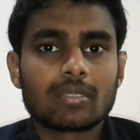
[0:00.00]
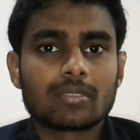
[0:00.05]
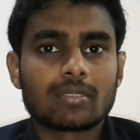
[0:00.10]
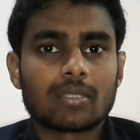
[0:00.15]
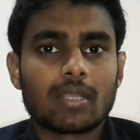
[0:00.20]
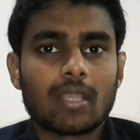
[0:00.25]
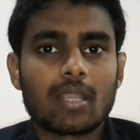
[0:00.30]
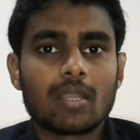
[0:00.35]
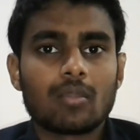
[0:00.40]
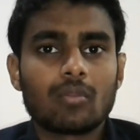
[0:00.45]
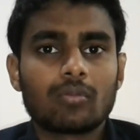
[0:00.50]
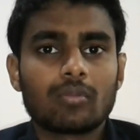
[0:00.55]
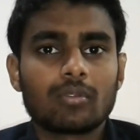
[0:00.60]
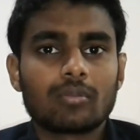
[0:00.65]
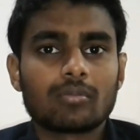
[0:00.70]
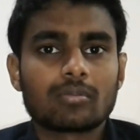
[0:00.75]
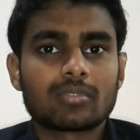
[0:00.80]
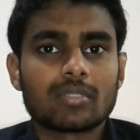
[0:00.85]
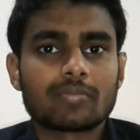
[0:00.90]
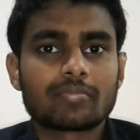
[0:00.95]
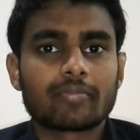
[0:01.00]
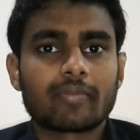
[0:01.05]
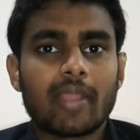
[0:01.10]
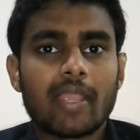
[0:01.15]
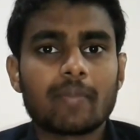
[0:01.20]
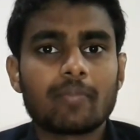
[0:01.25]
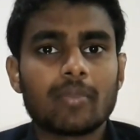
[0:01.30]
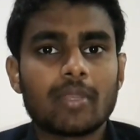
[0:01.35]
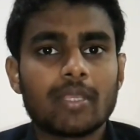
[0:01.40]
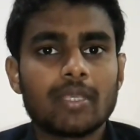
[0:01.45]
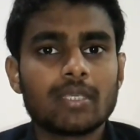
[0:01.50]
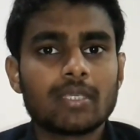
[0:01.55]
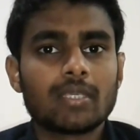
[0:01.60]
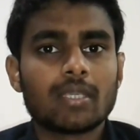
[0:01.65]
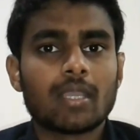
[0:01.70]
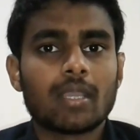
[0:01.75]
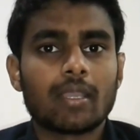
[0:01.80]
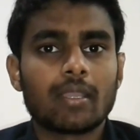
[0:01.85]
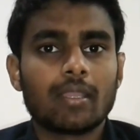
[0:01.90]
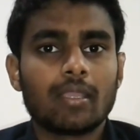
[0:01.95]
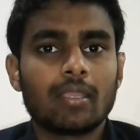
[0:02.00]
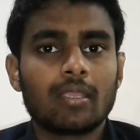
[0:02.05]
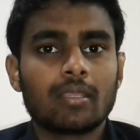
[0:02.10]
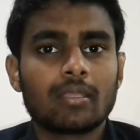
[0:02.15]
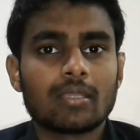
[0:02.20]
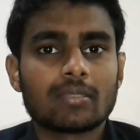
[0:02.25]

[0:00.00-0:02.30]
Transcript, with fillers: तक सरकारी नौकरी को सब्सक्राइब नहीं किया है